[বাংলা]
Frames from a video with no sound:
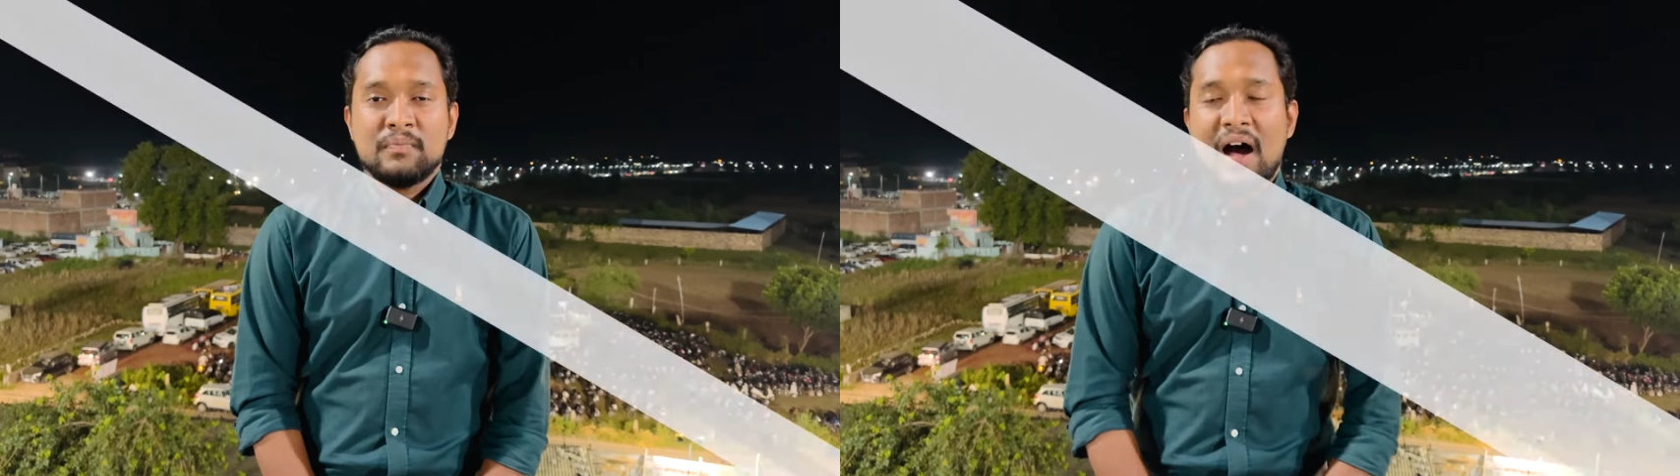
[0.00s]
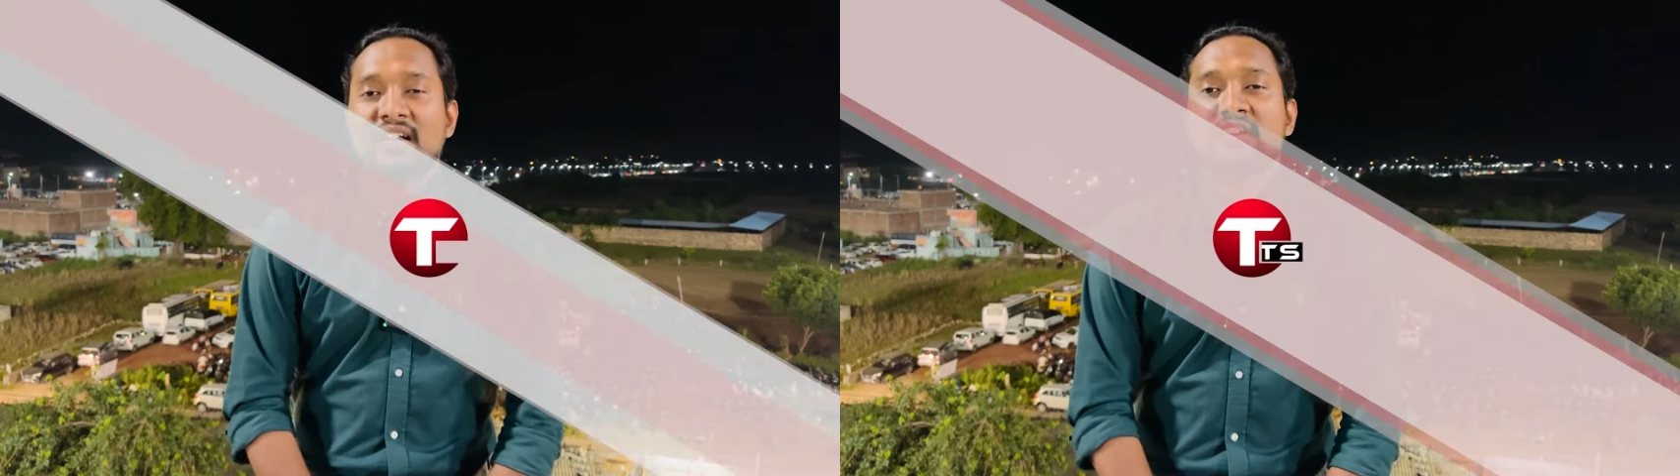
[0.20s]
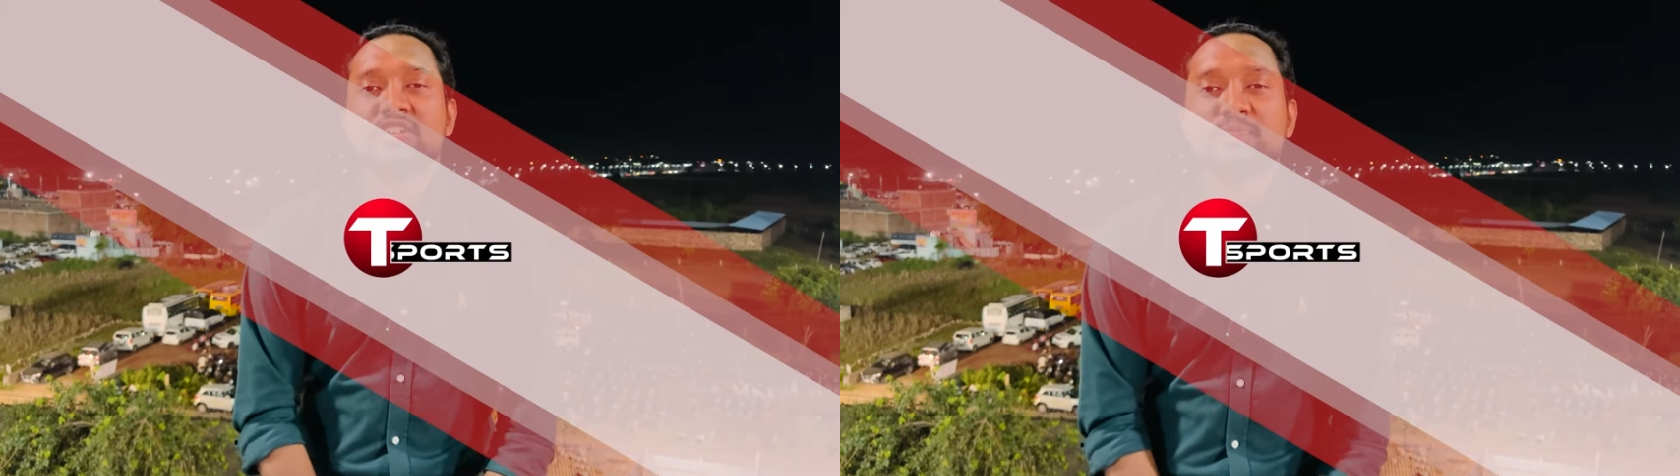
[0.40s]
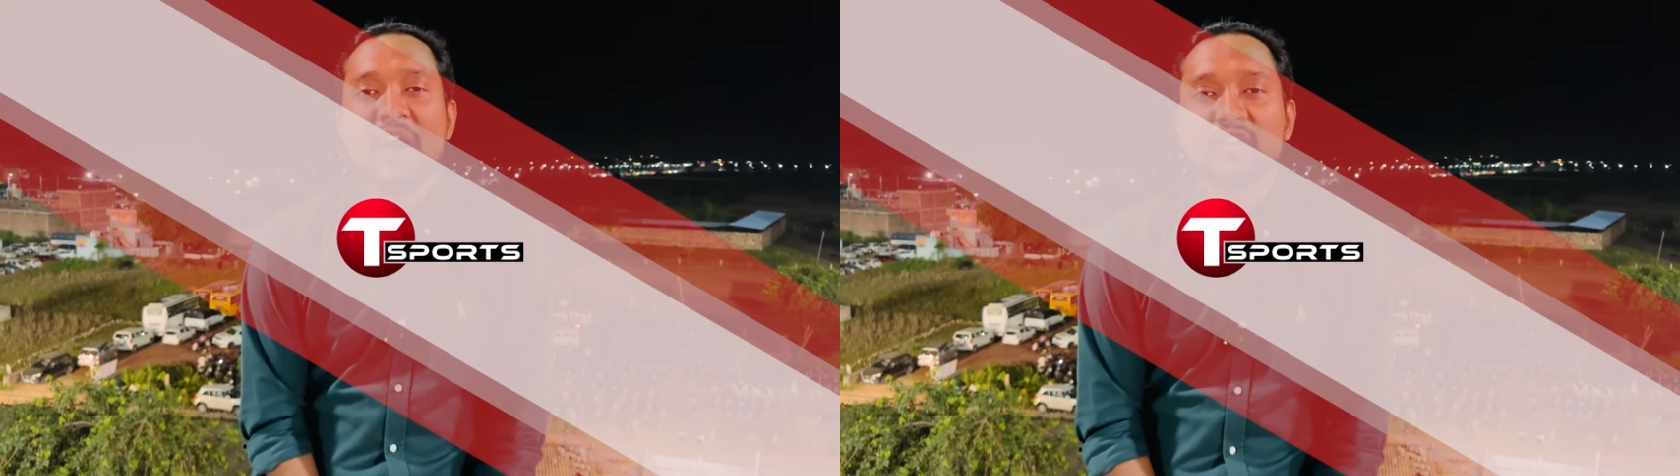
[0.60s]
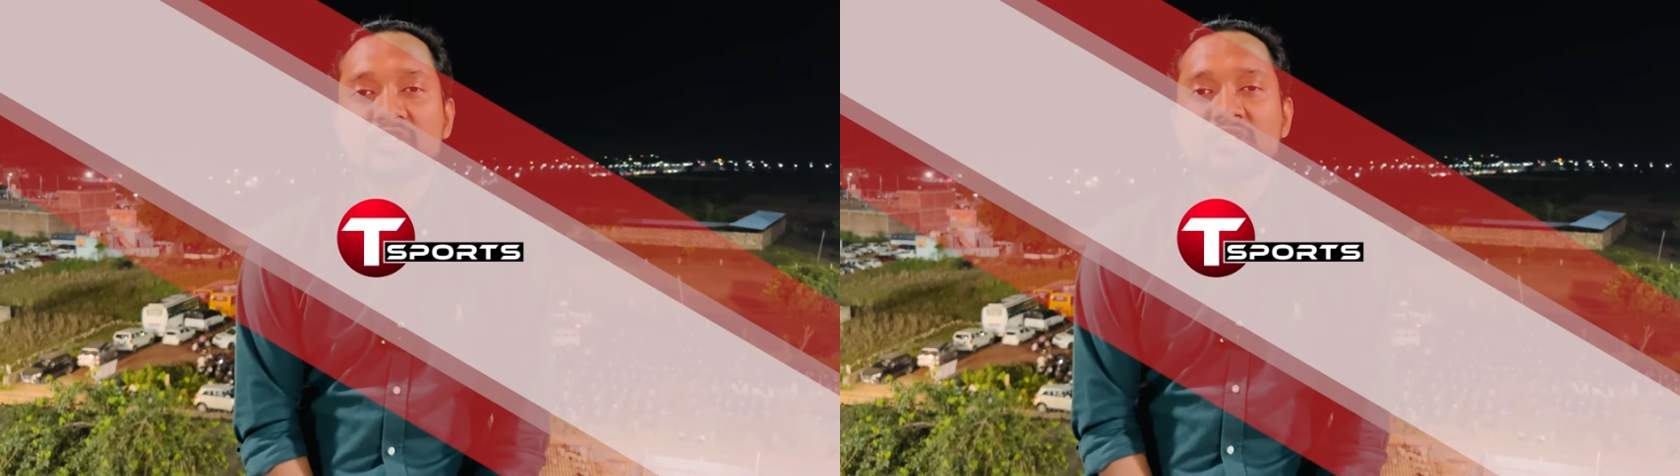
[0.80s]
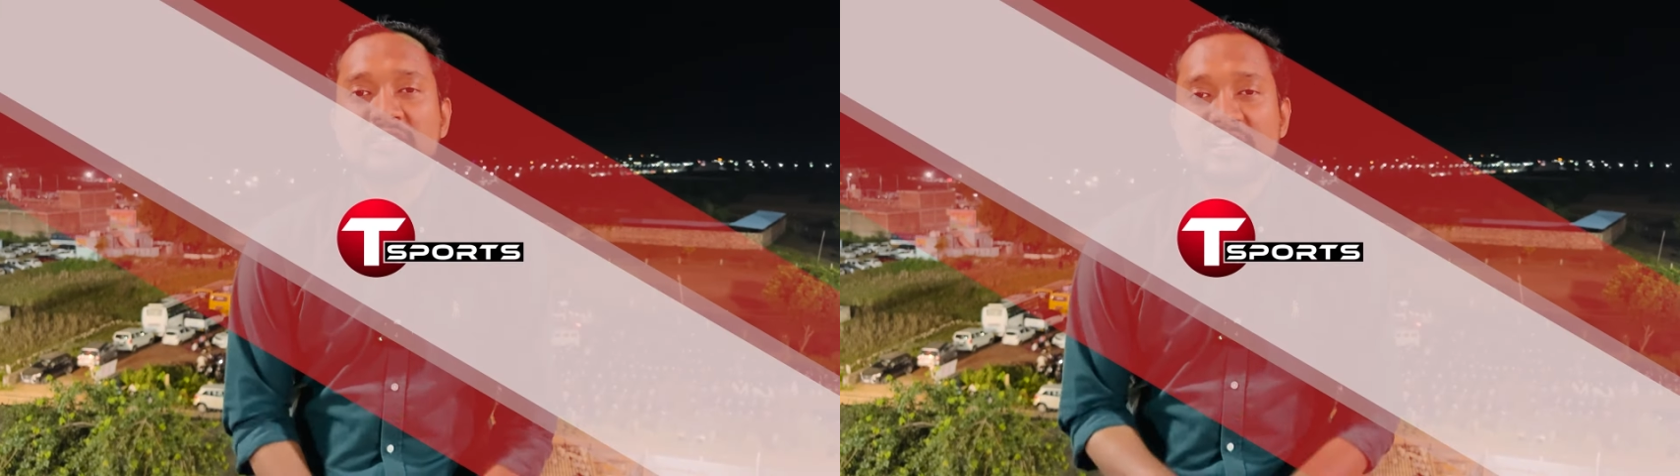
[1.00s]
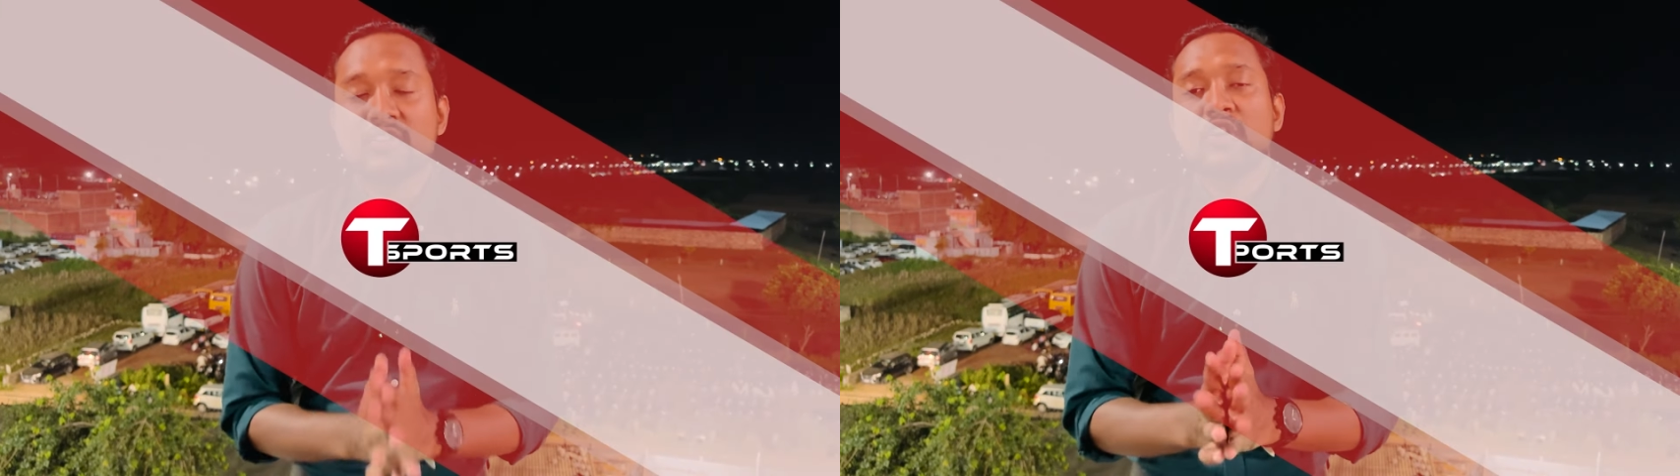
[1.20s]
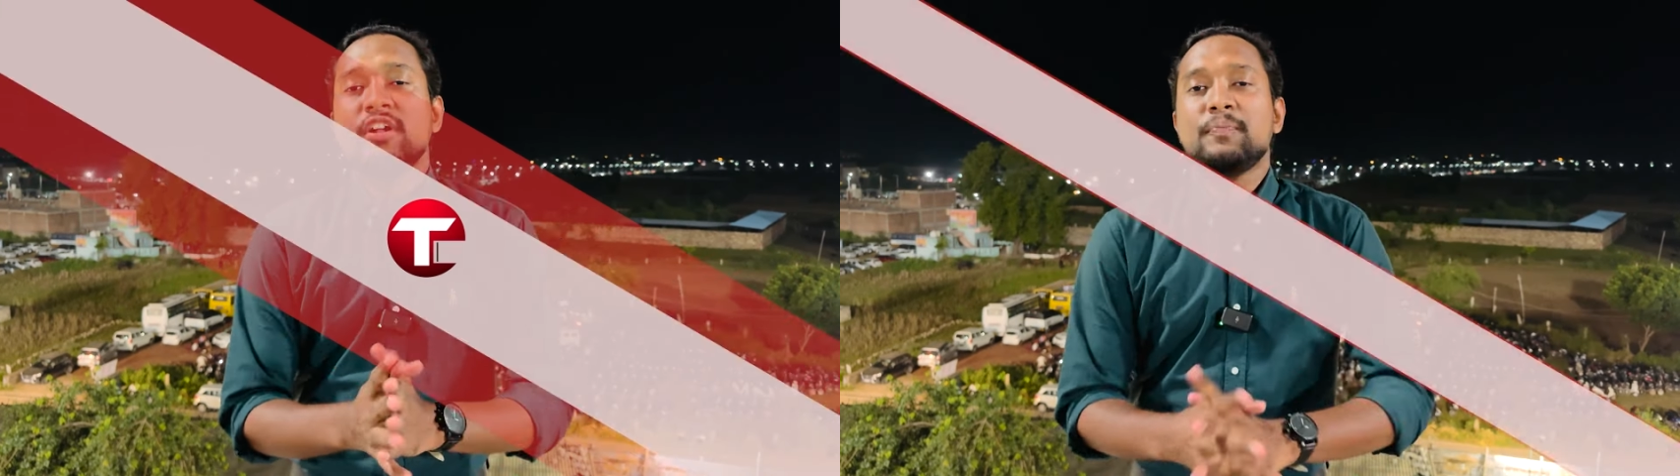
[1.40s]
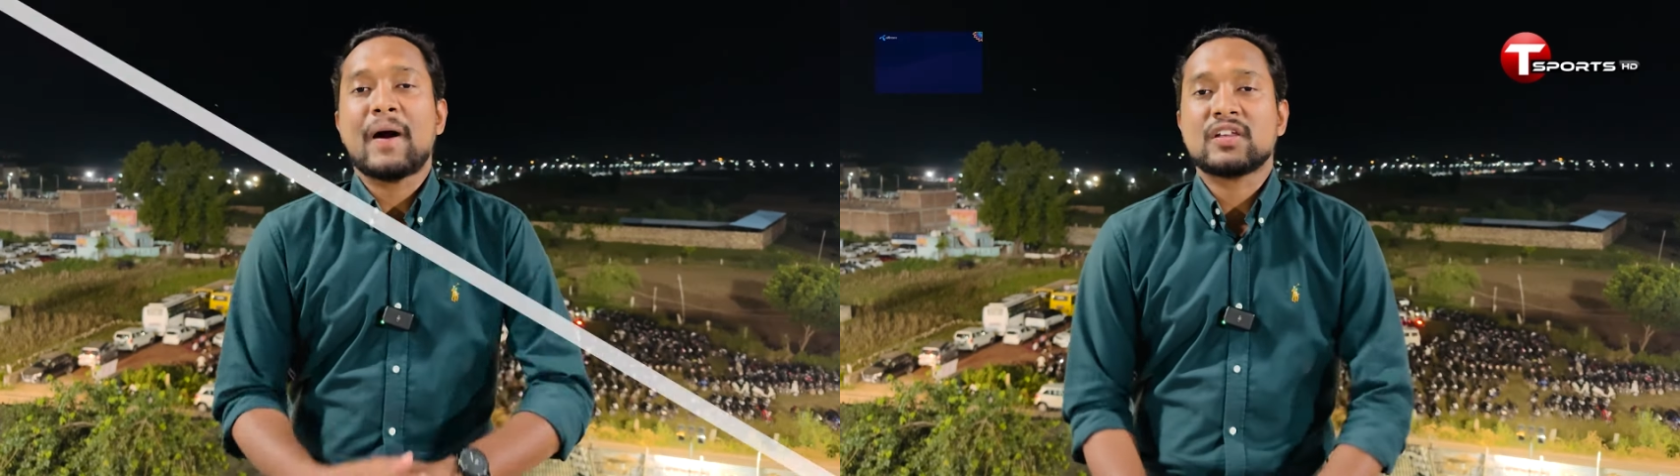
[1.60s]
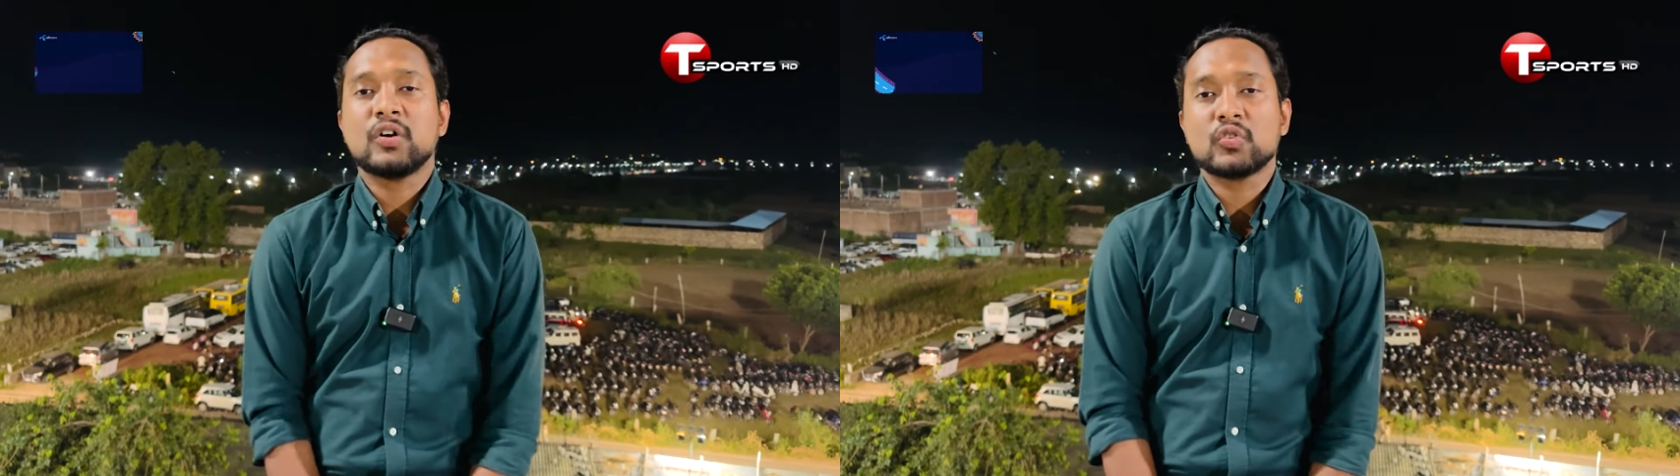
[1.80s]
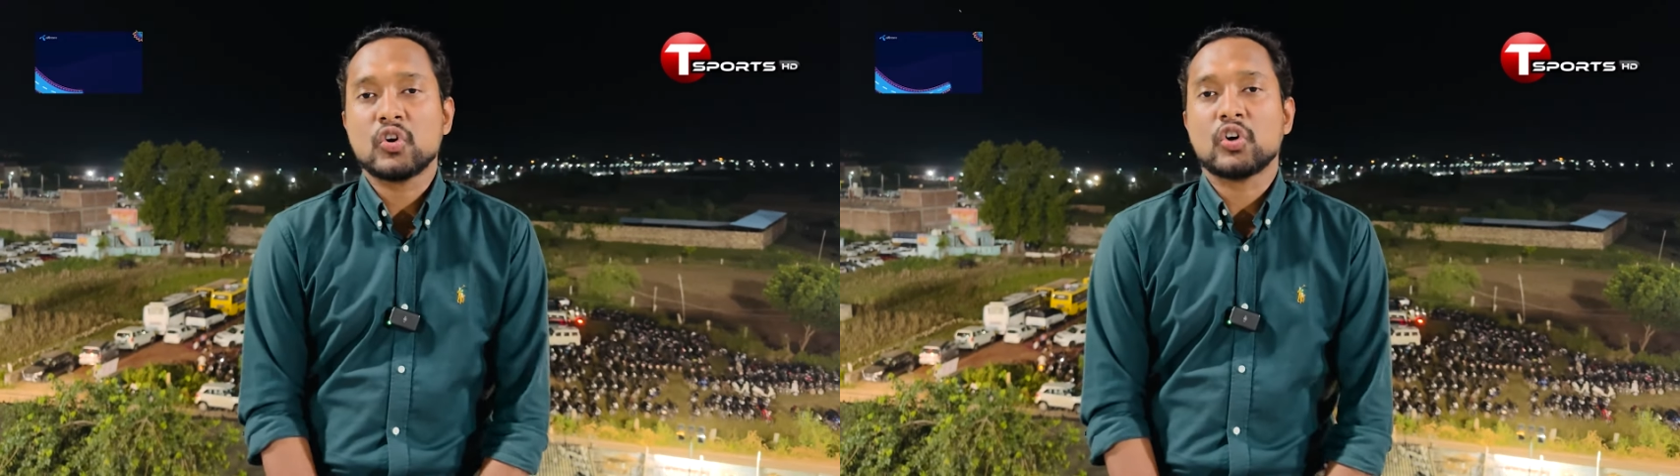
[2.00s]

বাংলাদেশ ভারত টি টোয়েন্টির পার্থক্য